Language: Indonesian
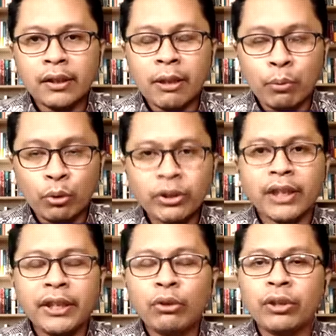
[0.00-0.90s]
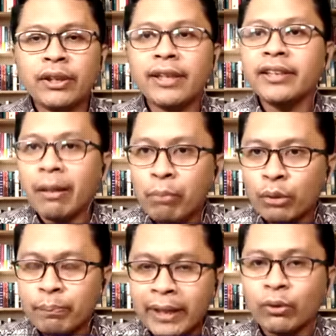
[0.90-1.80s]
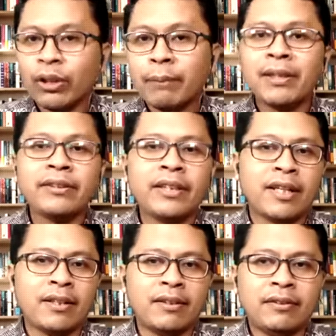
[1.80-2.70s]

keputusan Indonesia disambut baik oleh Palestina.